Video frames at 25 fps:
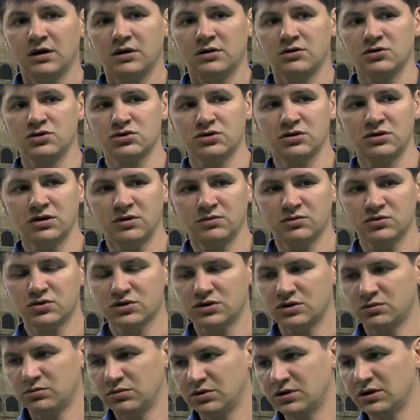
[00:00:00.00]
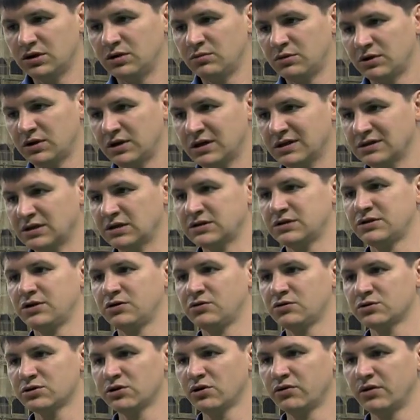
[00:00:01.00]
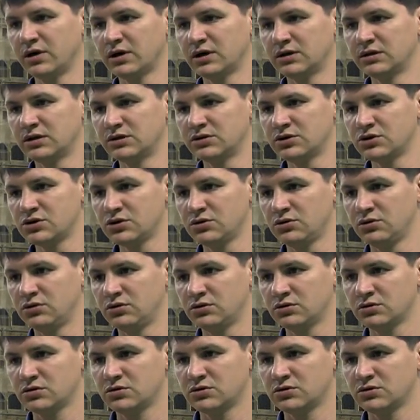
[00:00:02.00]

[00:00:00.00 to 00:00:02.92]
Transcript: то, что нам нужно было именно оказаться в тех условиях, когда тяжело.